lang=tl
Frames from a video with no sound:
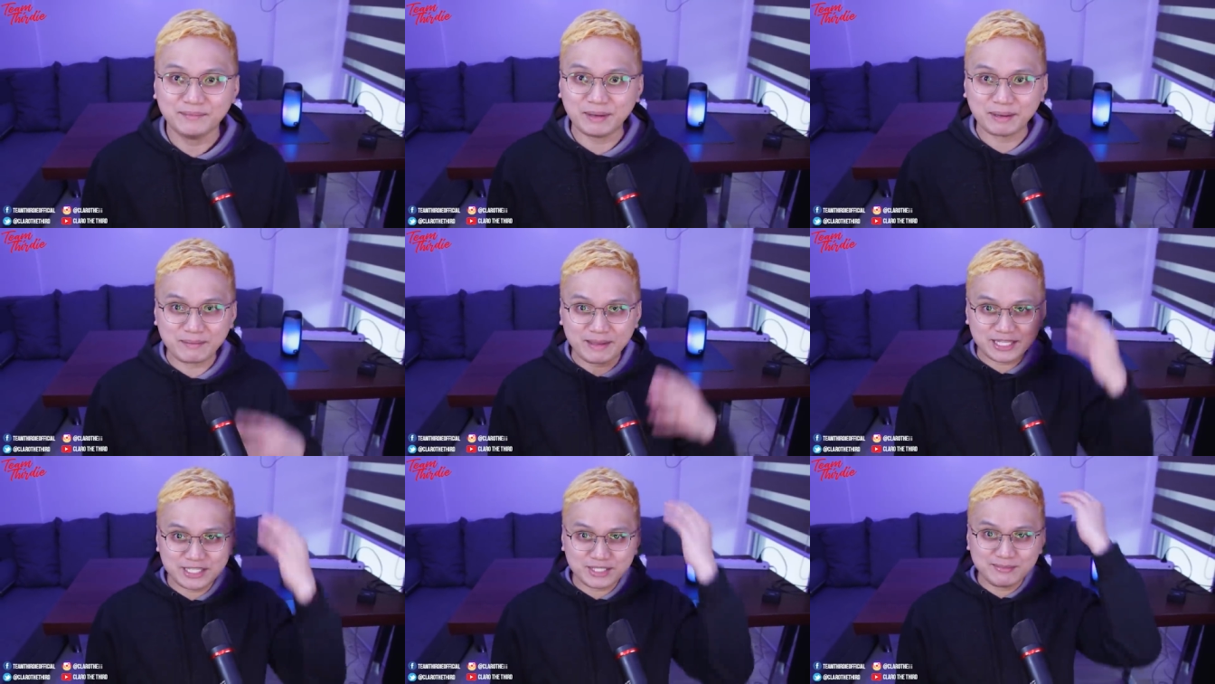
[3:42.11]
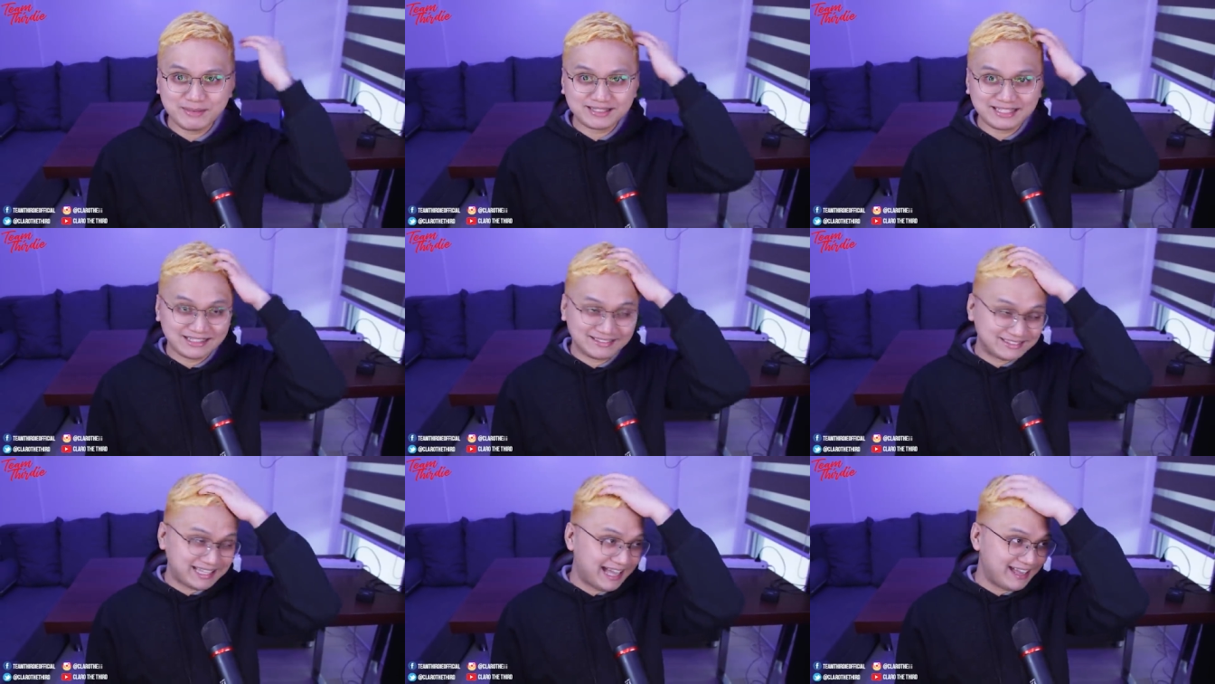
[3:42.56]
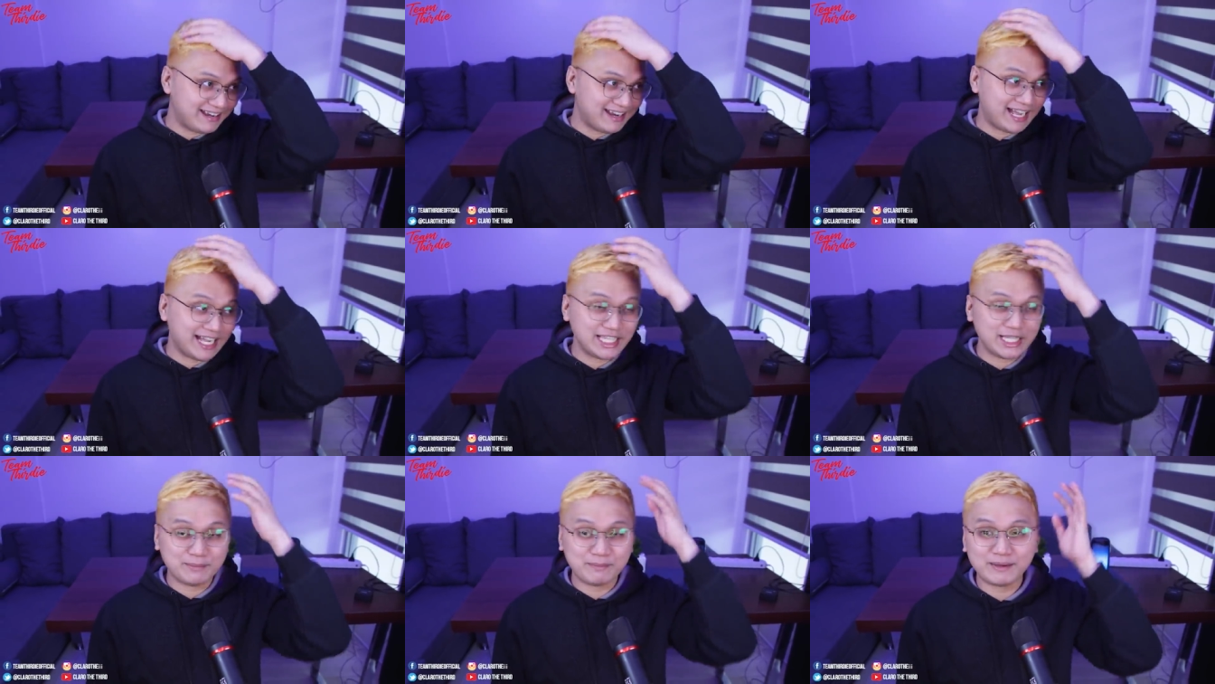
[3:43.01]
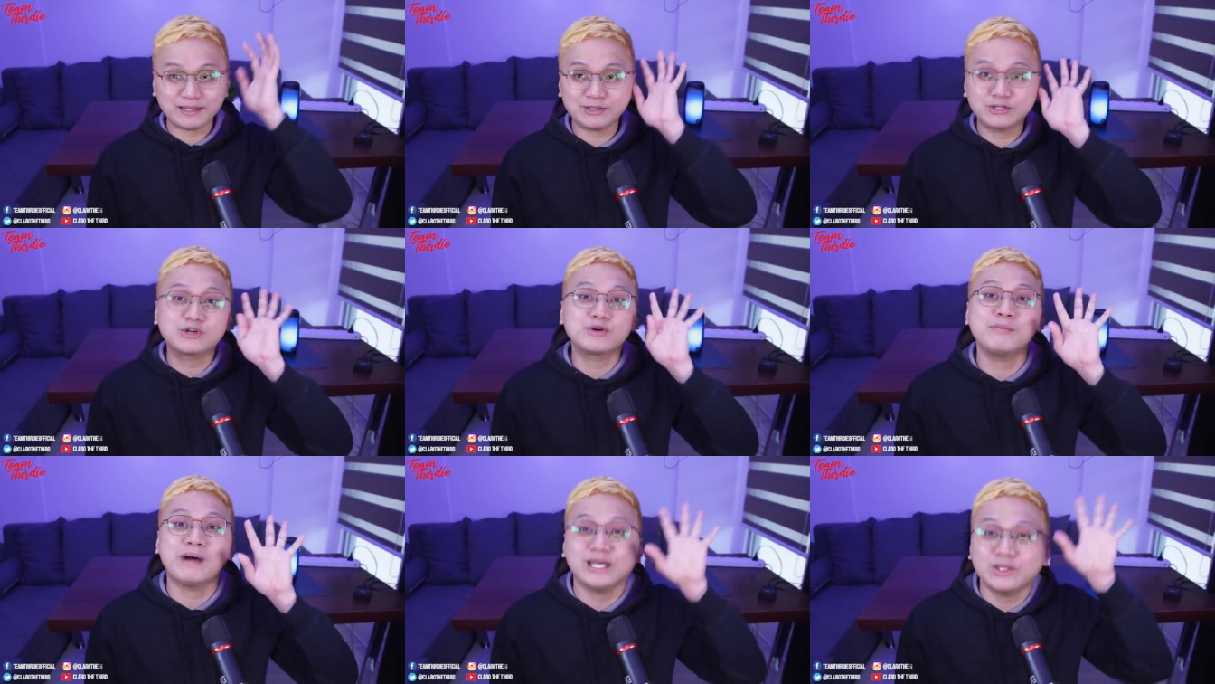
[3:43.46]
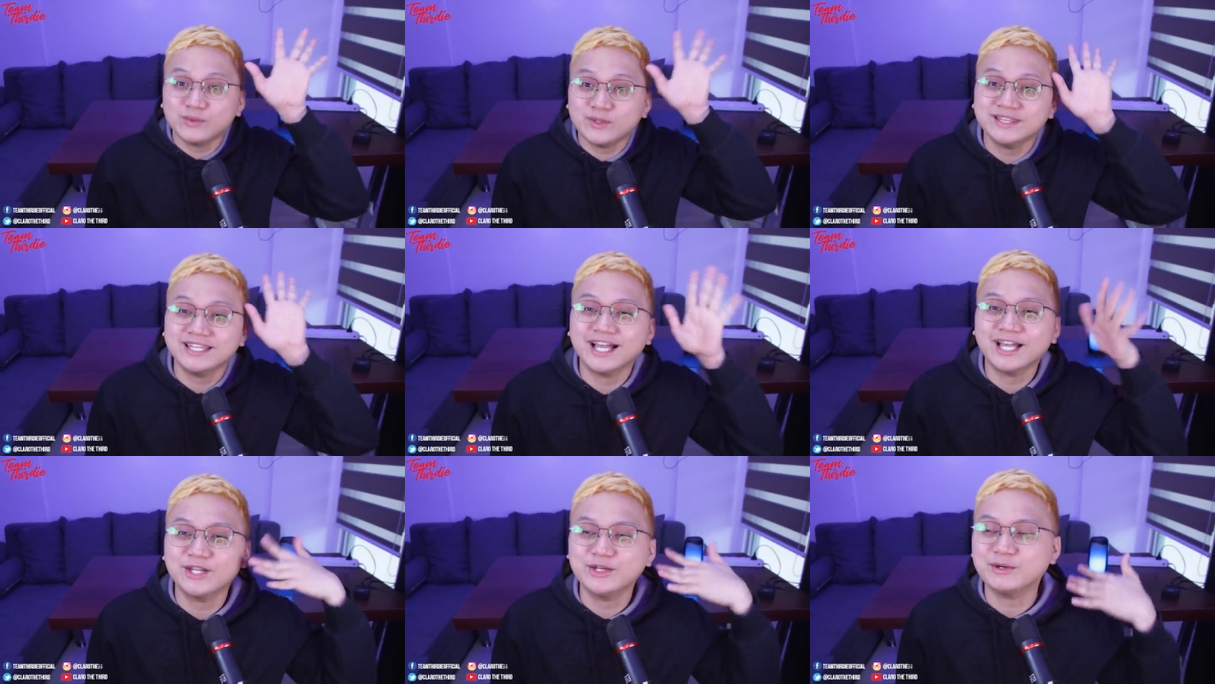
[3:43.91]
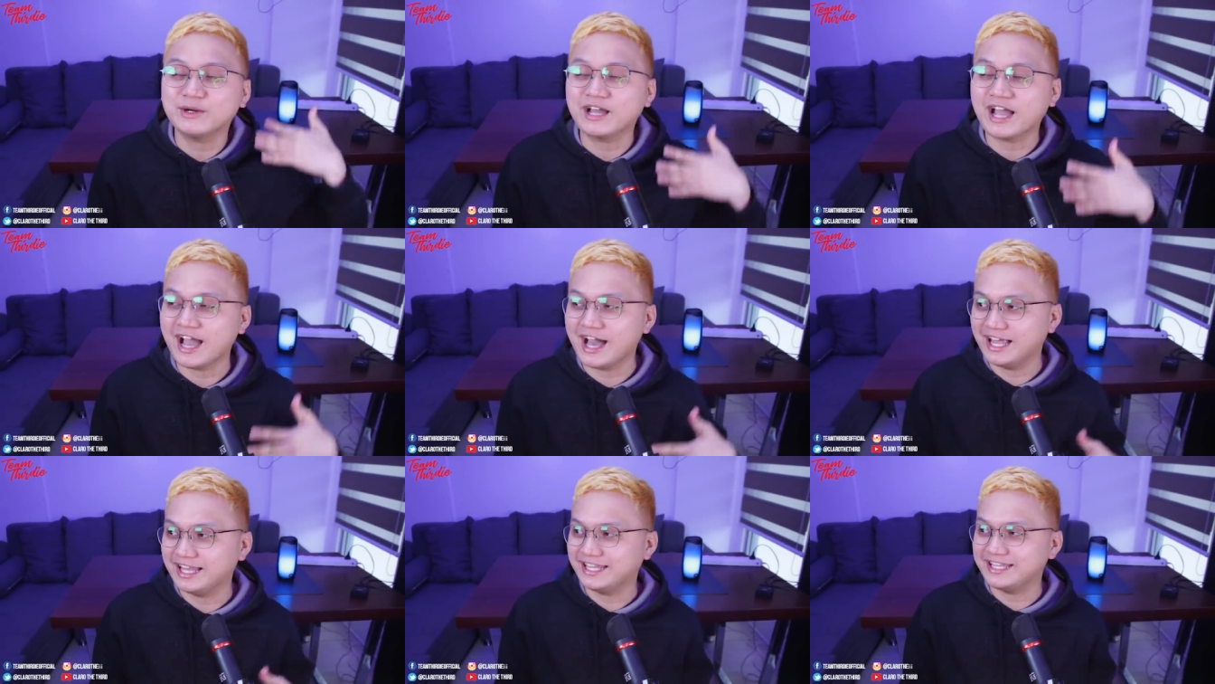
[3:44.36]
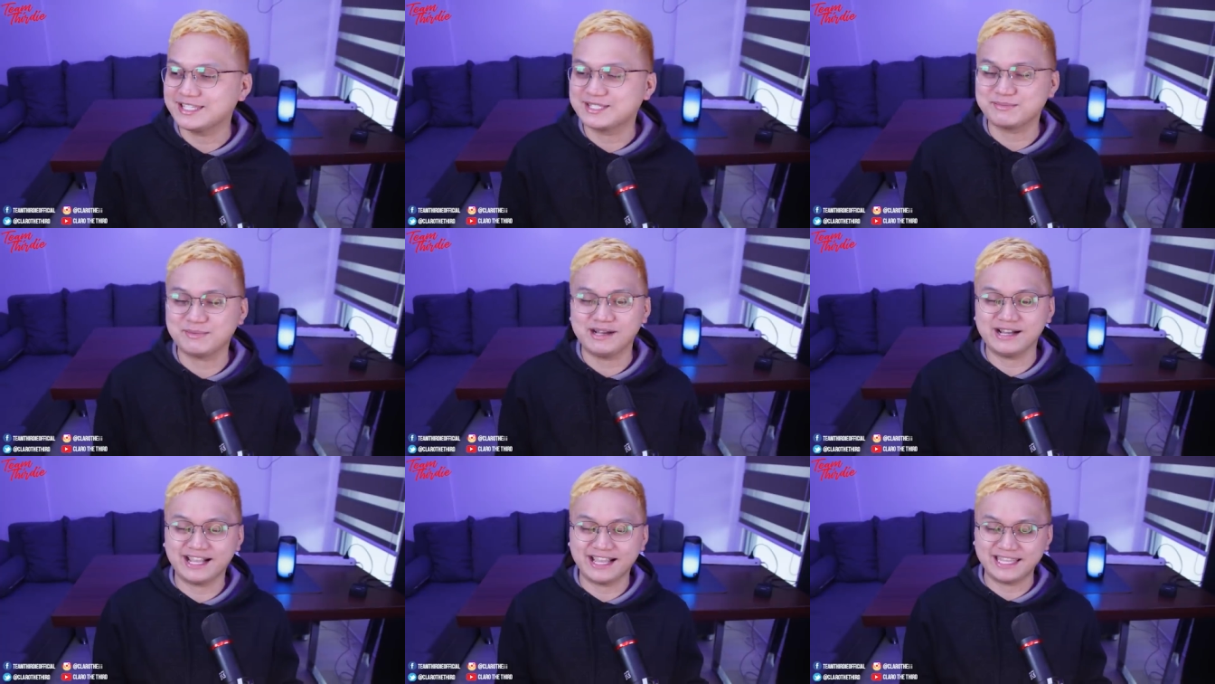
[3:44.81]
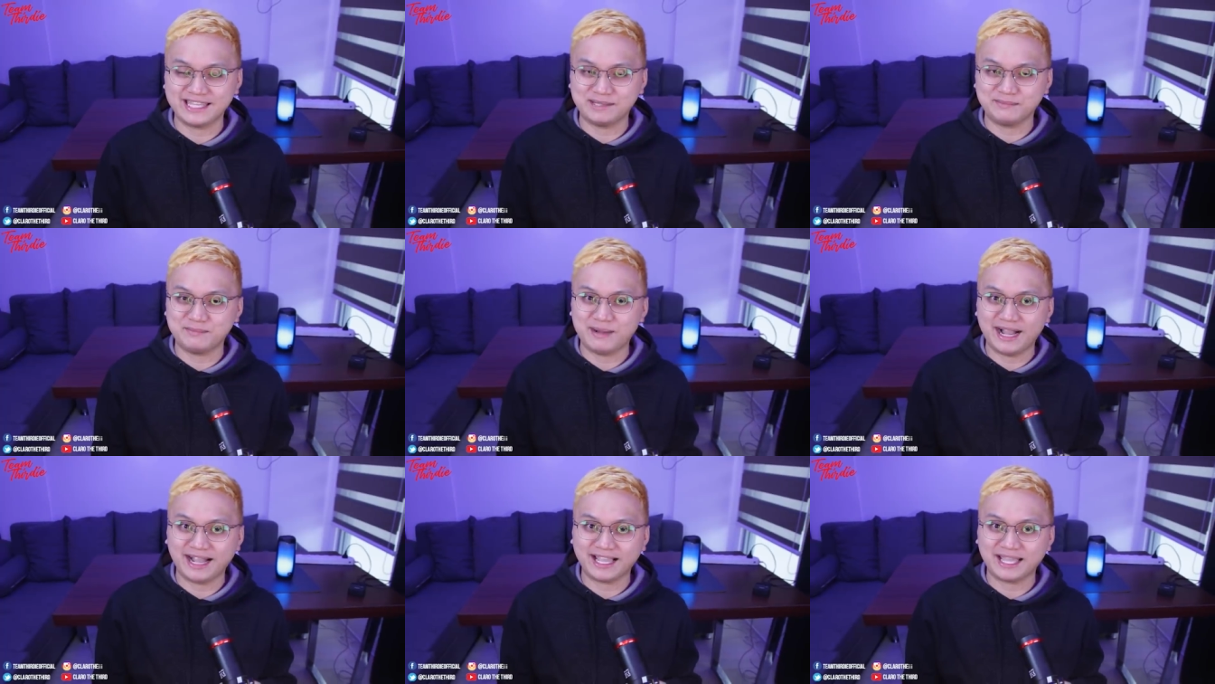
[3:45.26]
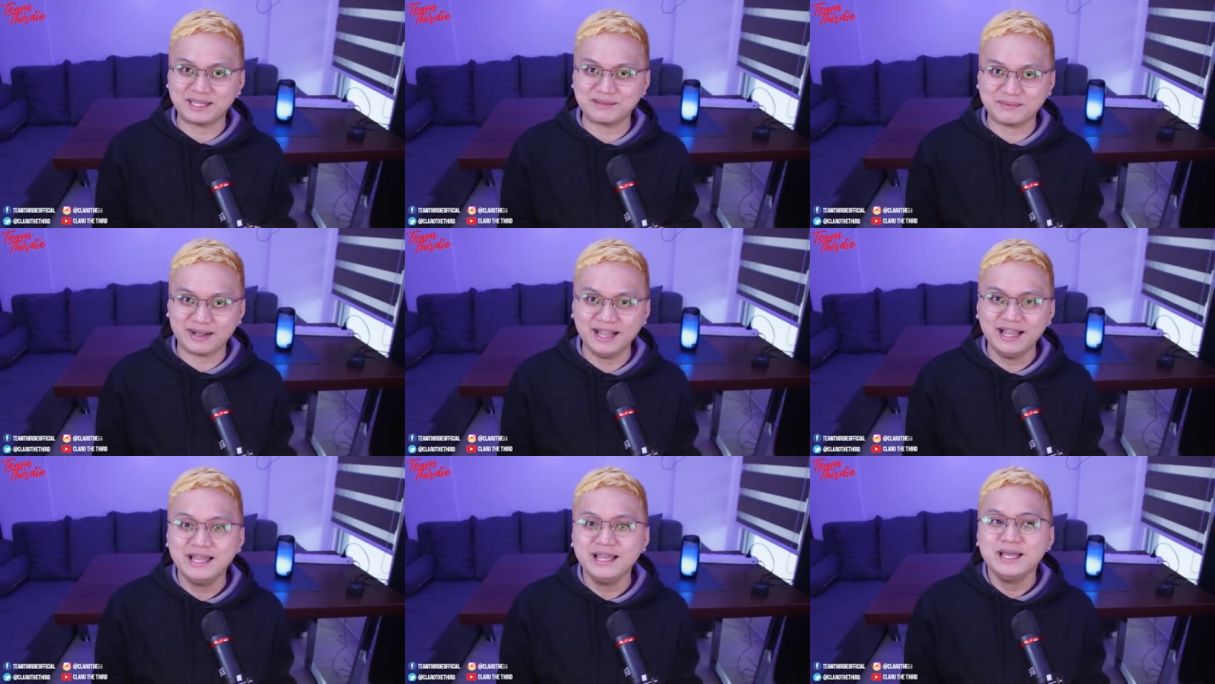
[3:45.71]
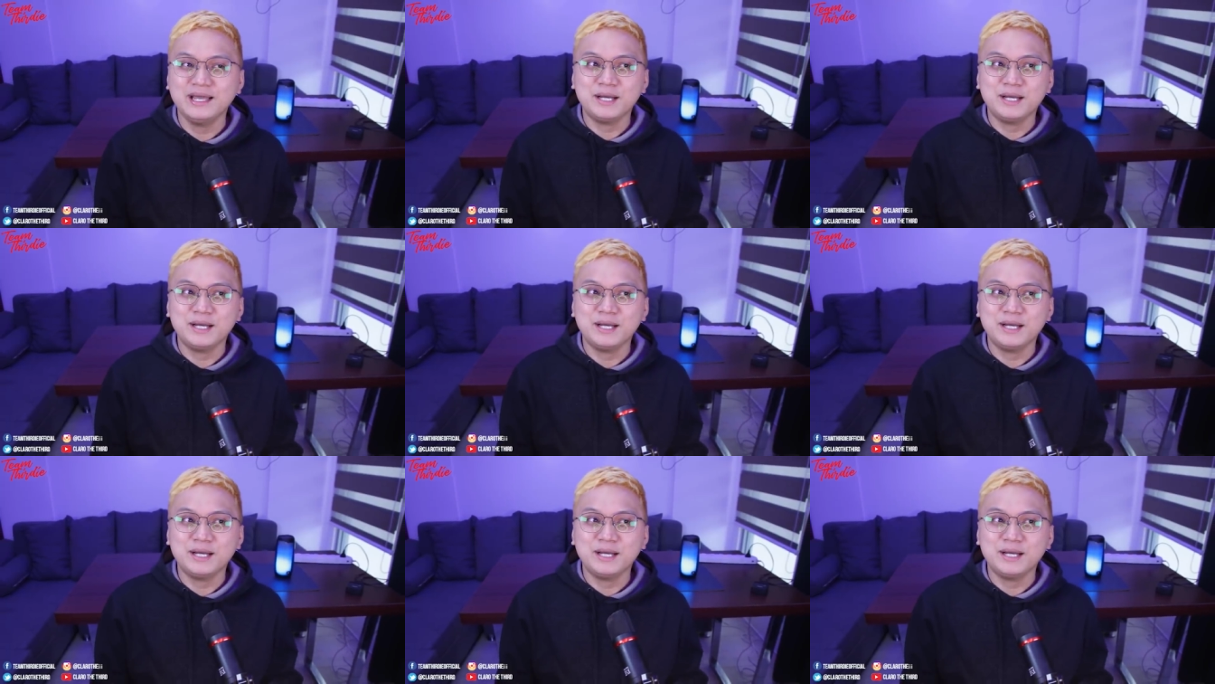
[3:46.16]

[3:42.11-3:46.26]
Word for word: Pag medyo matanda na kayo, pag graduate na kayo ng college, mga ganyang bagay ba?